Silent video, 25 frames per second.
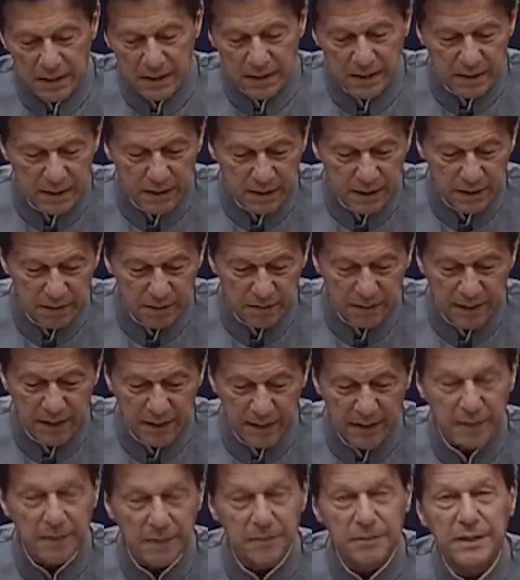जी मैं
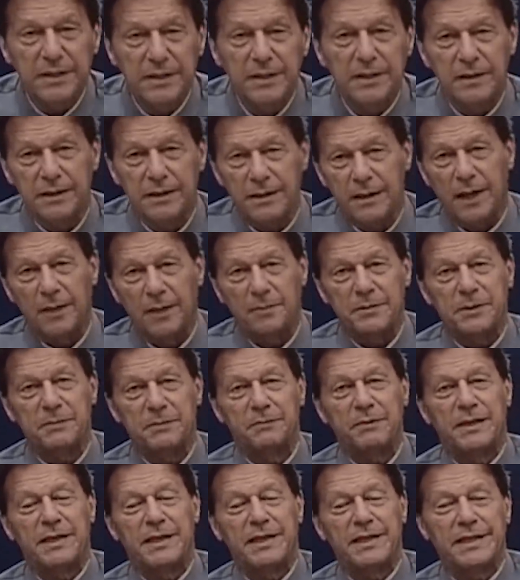ये भी आपसे
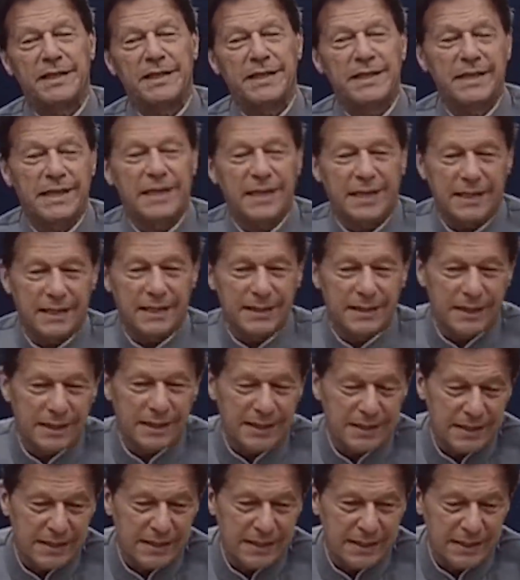पहले ही कह रहा था
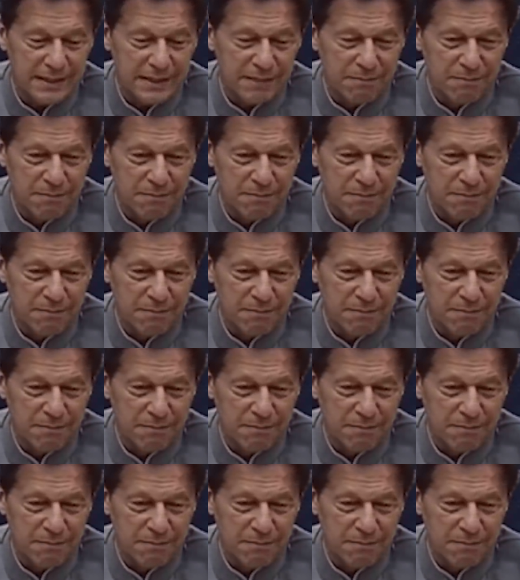कि